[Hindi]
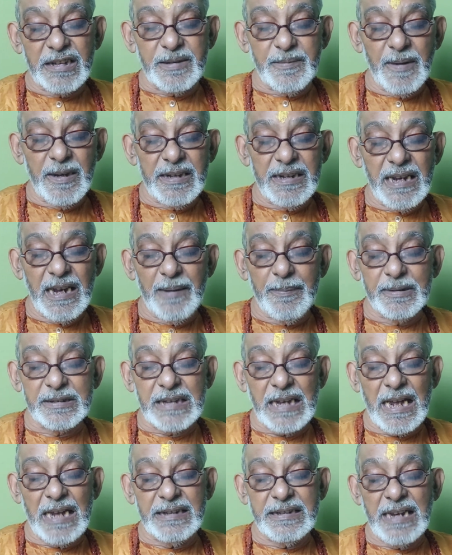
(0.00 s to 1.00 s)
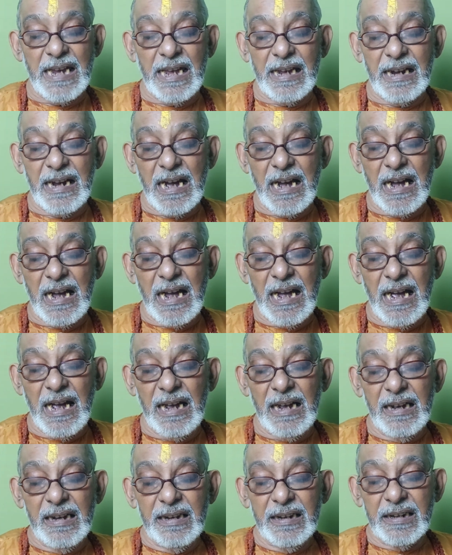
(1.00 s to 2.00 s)
इसमें यह बताया जाएगा
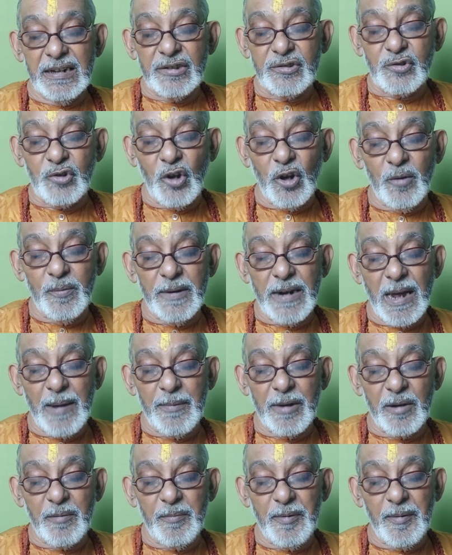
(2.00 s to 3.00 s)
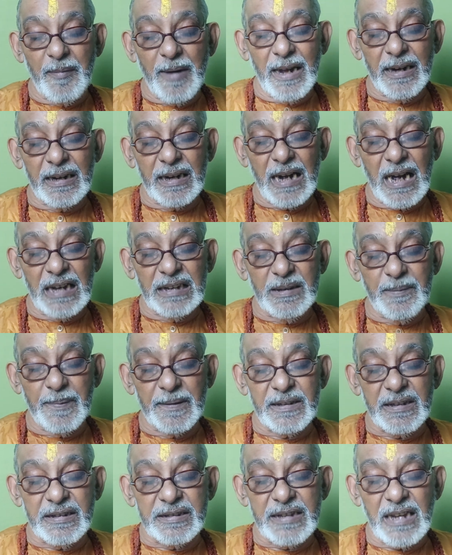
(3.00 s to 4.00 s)
कि सौभ नामक विमान का
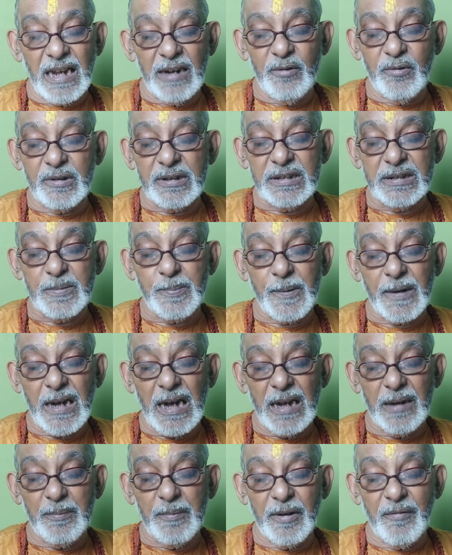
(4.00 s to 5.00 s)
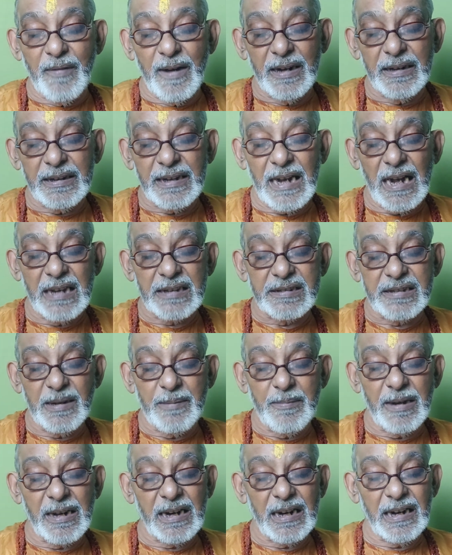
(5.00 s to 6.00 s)
अधिपति साल्व किस प्रकार भगवान के हाथ
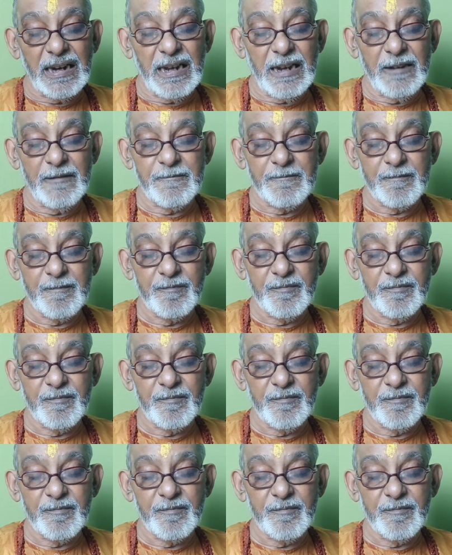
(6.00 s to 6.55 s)
से मारा गया